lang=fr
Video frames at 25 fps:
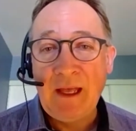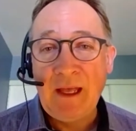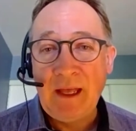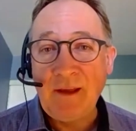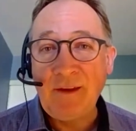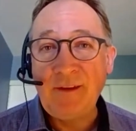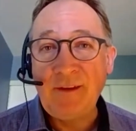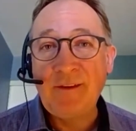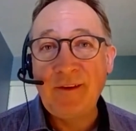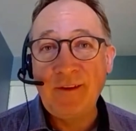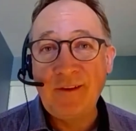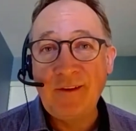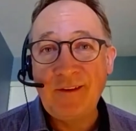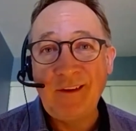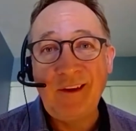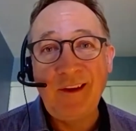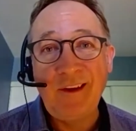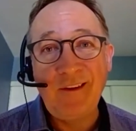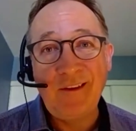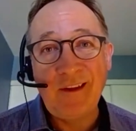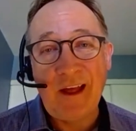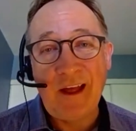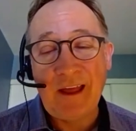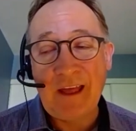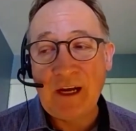Et ça, c'est
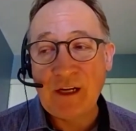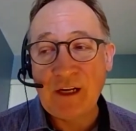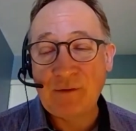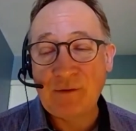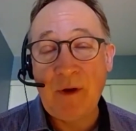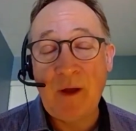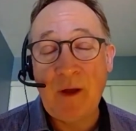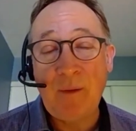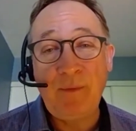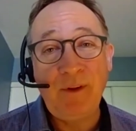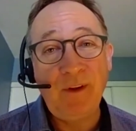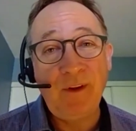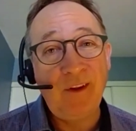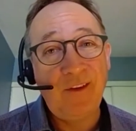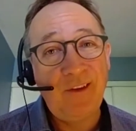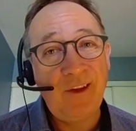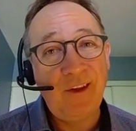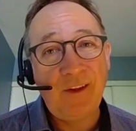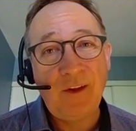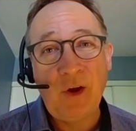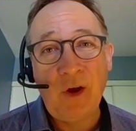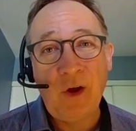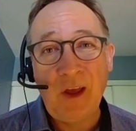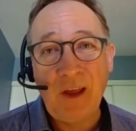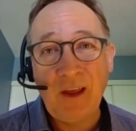des engagements. Puis notre
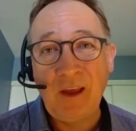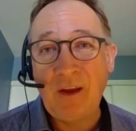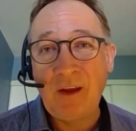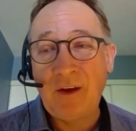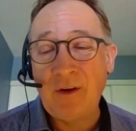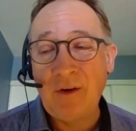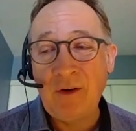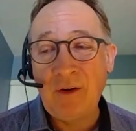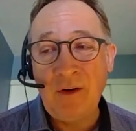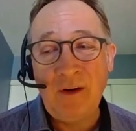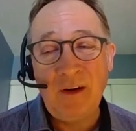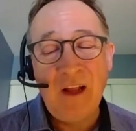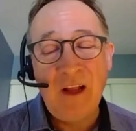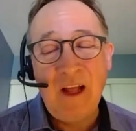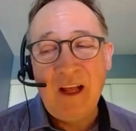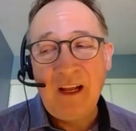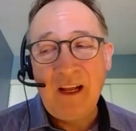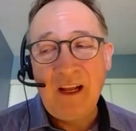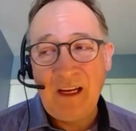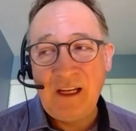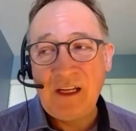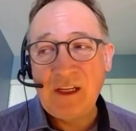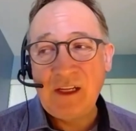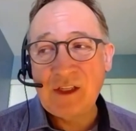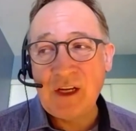secteur agricole,
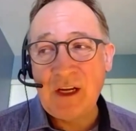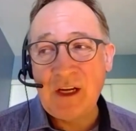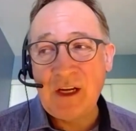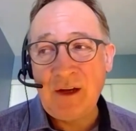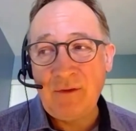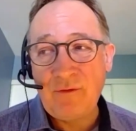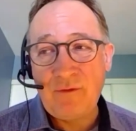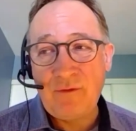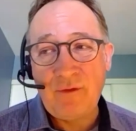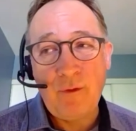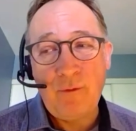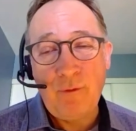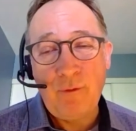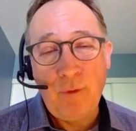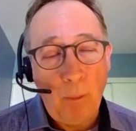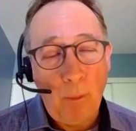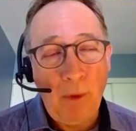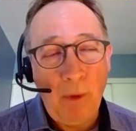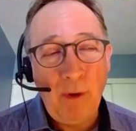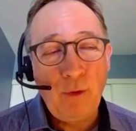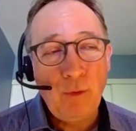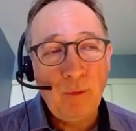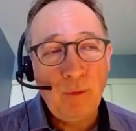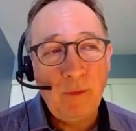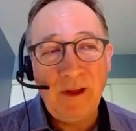les gens, faut, faut pas
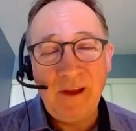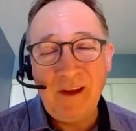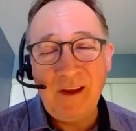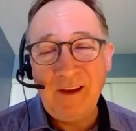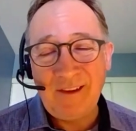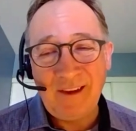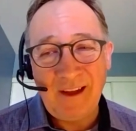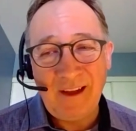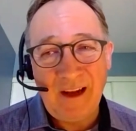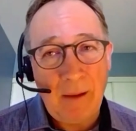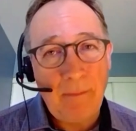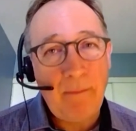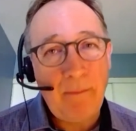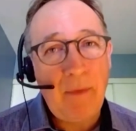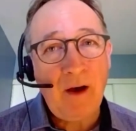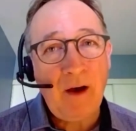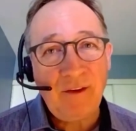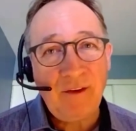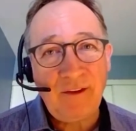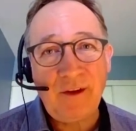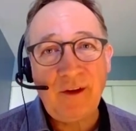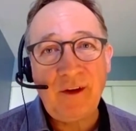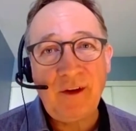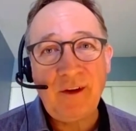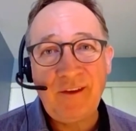l'oublier, c'est la
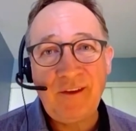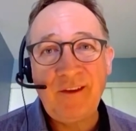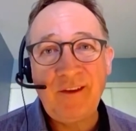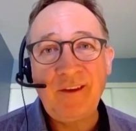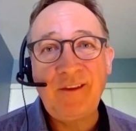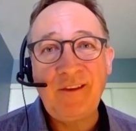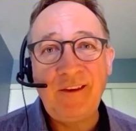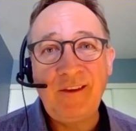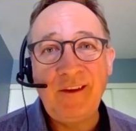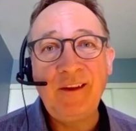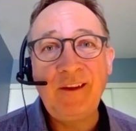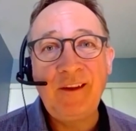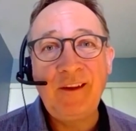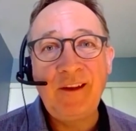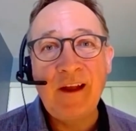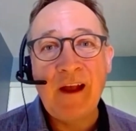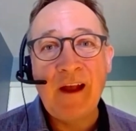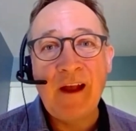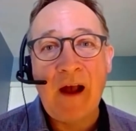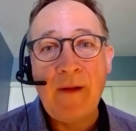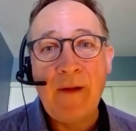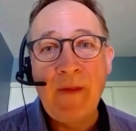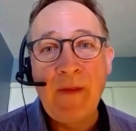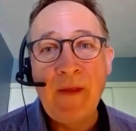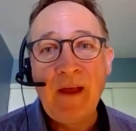base de notre société.
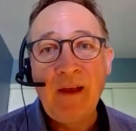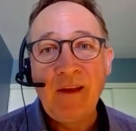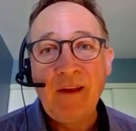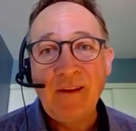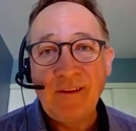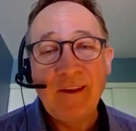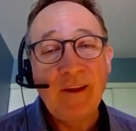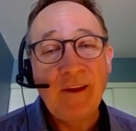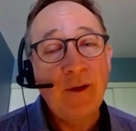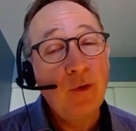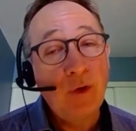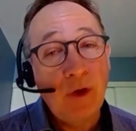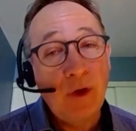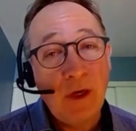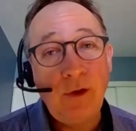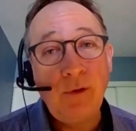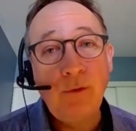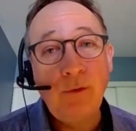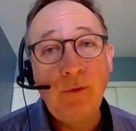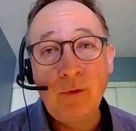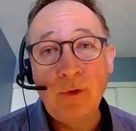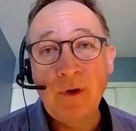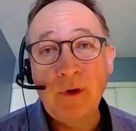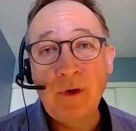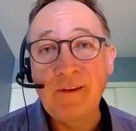Hein. C'est eux qui nous
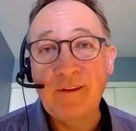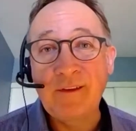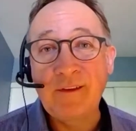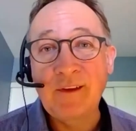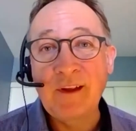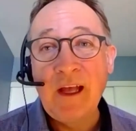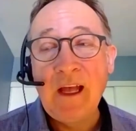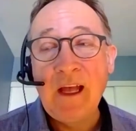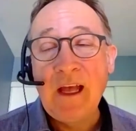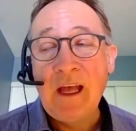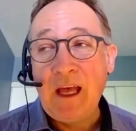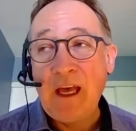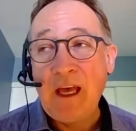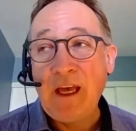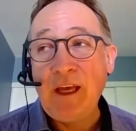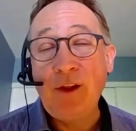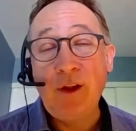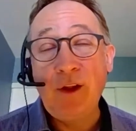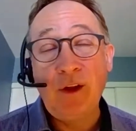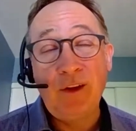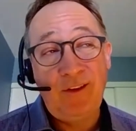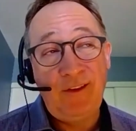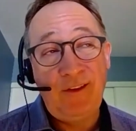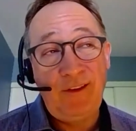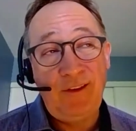nourrissent. Et
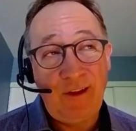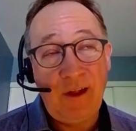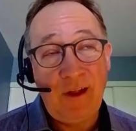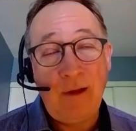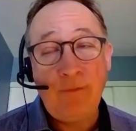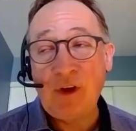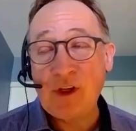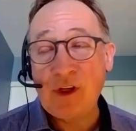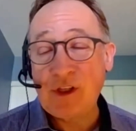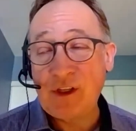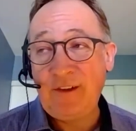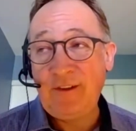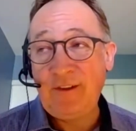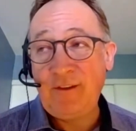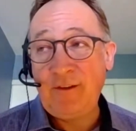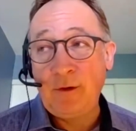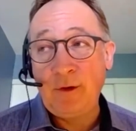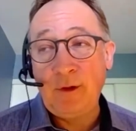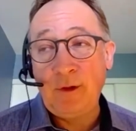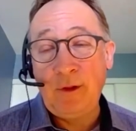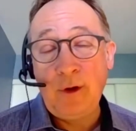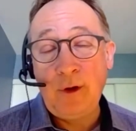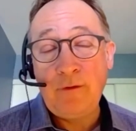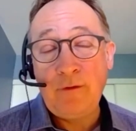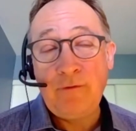notre système de gestion
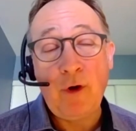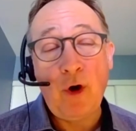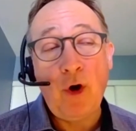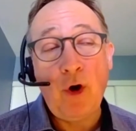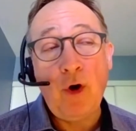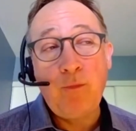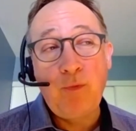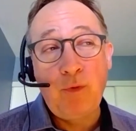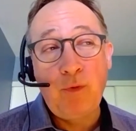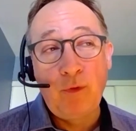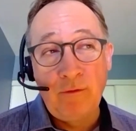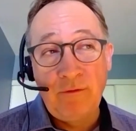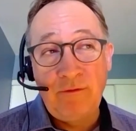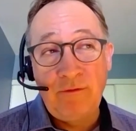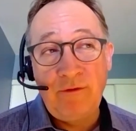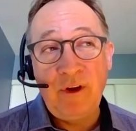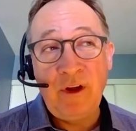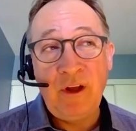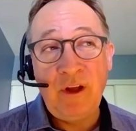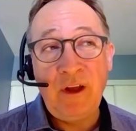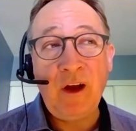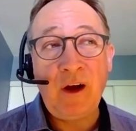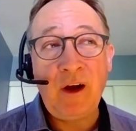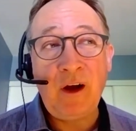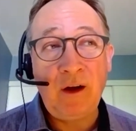de l'offre a
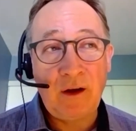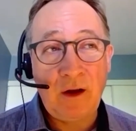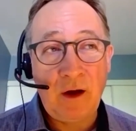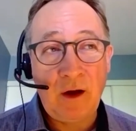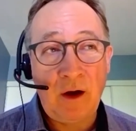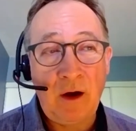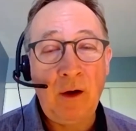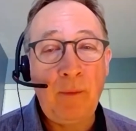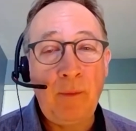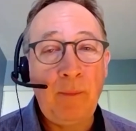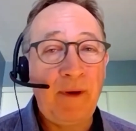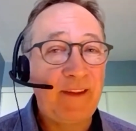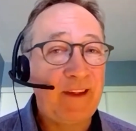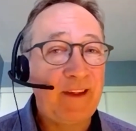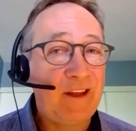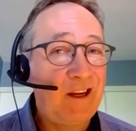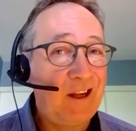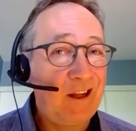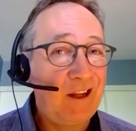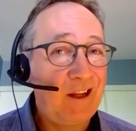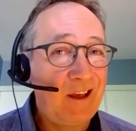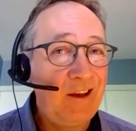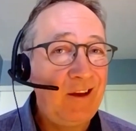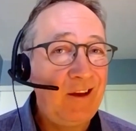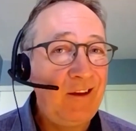prouvé encore pendant
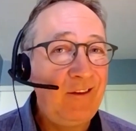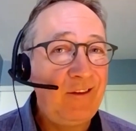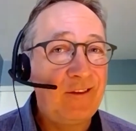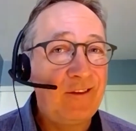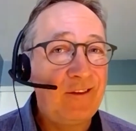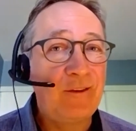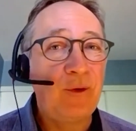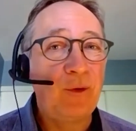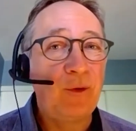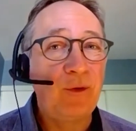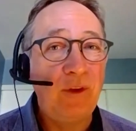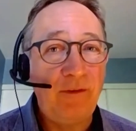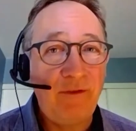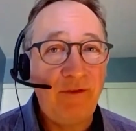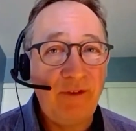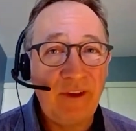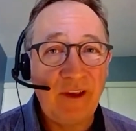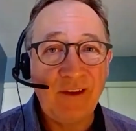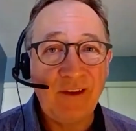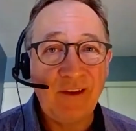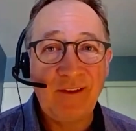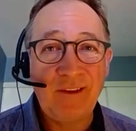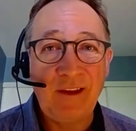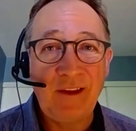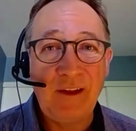la crise son
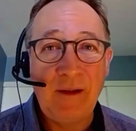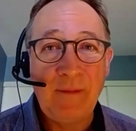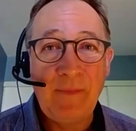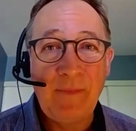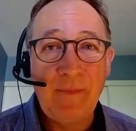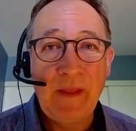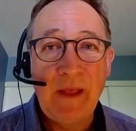efficacité.